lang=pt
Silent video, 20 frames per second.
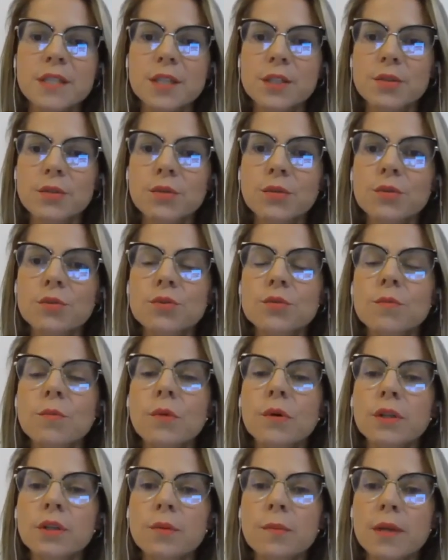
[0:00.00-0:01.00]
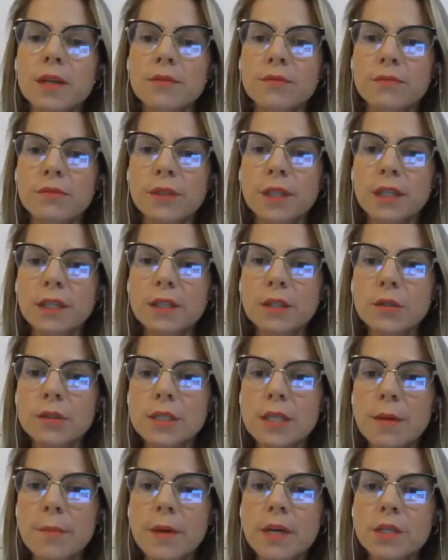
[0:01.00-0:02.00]
Sejam todos muito
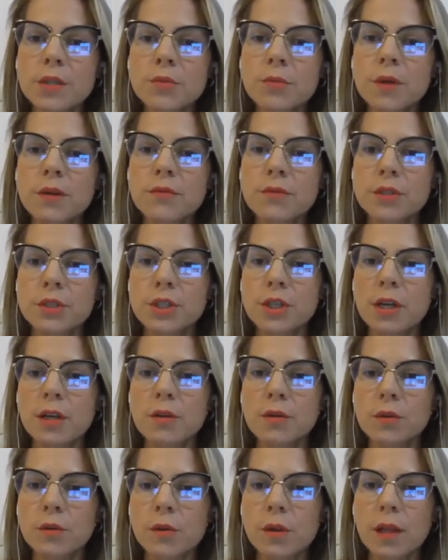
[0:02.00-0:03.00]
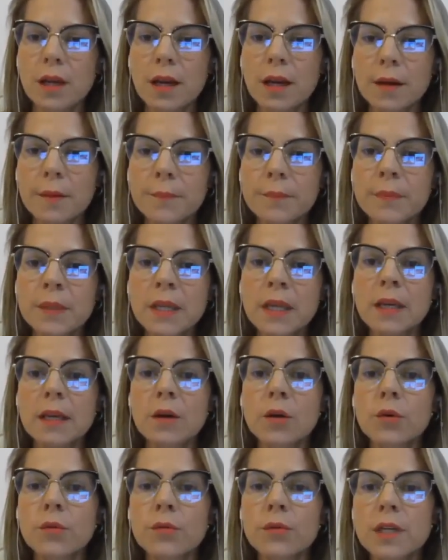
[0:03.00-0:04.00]
bem-vindos a mais um Evangelho no Lar,
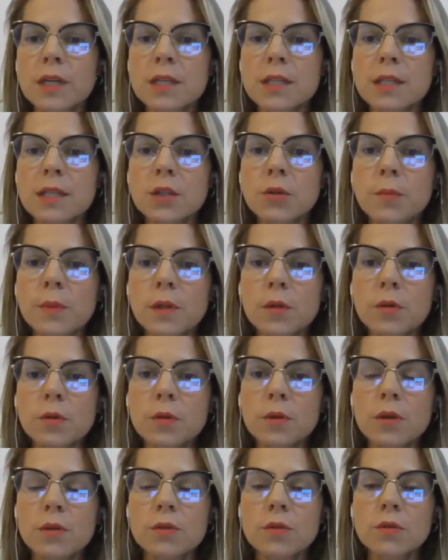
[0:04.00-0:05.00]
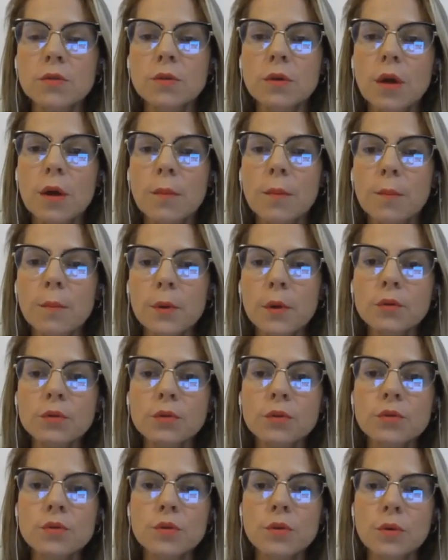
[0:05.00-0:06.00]
oferecido pelo nosso
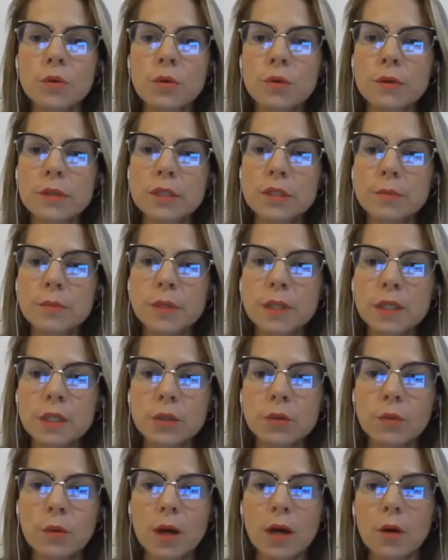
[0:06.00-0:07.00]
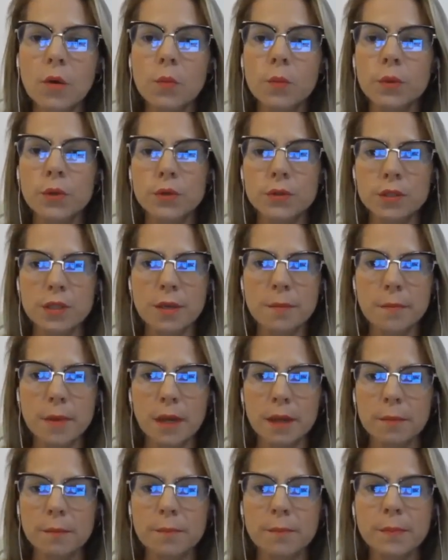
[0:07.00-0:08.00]
Pronto Socorro Espiritual,
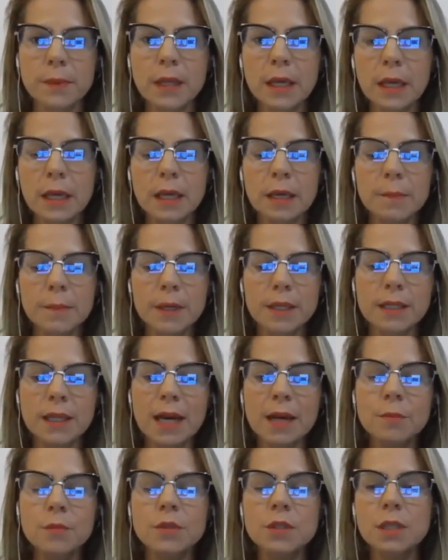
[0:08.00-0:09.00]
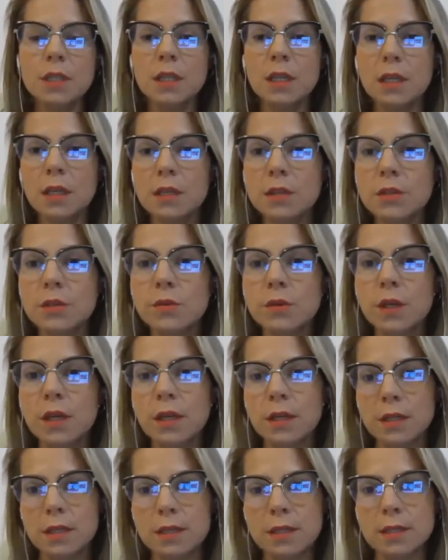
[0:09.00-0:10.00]
Prozebem. Para darmos início,
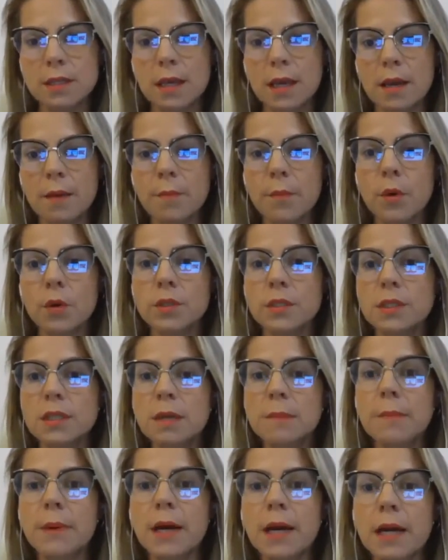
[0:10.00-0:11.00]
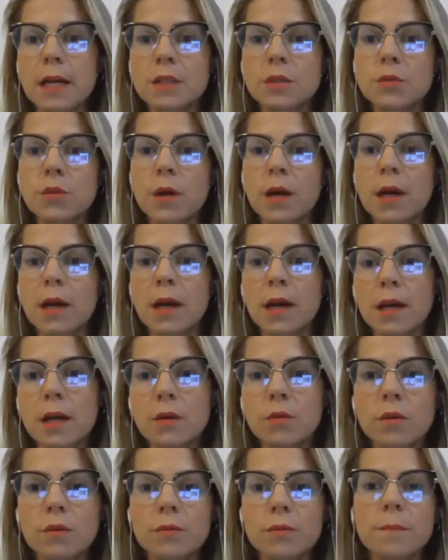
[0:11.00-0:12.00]
quem quiser pode separar sua
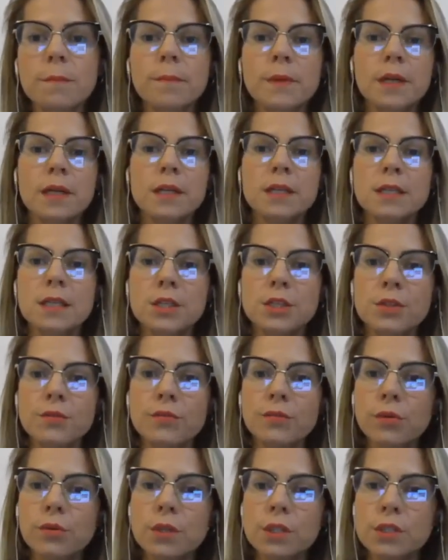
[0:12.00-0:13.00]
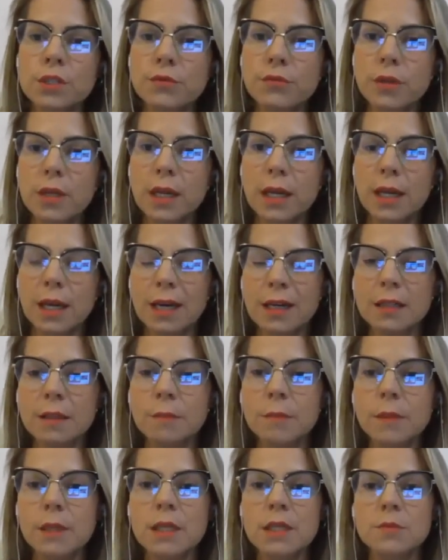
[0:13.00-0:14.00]
água para que seja fluidificada
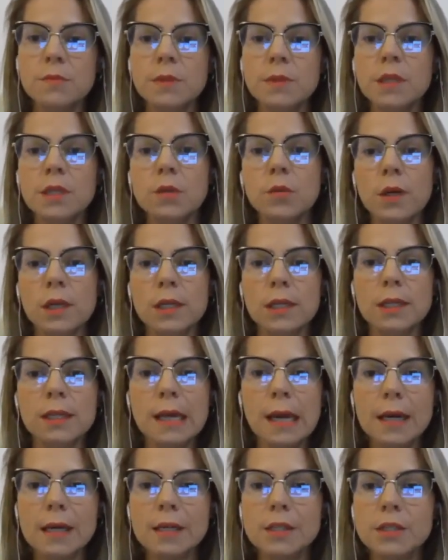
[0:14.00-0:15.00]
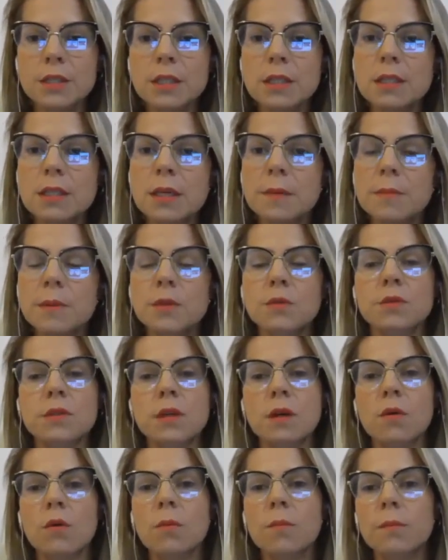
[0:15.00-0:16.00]
pela espiritualidade que sempre nos
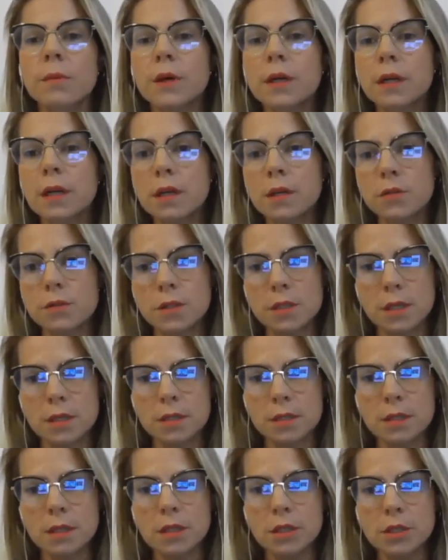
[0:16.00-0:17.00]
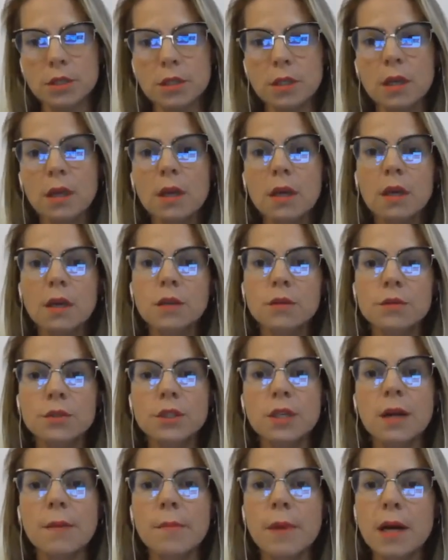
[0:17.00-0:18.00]
acompanha e nos assiste nos
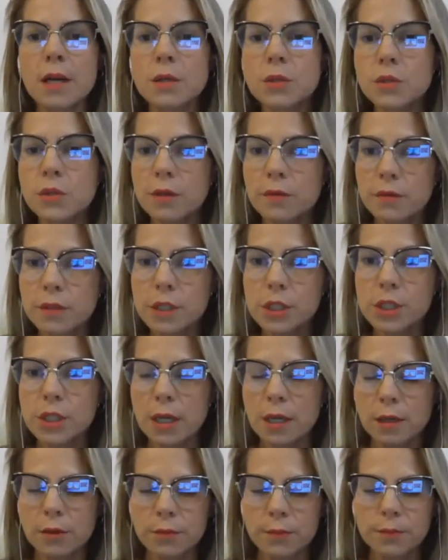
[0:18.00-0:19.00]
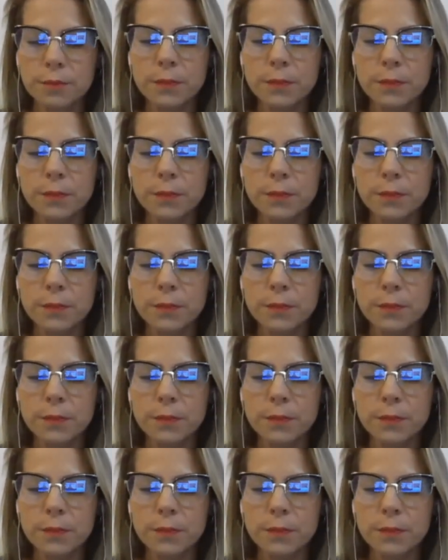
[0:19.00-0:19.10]
trabalhos do Evangelho.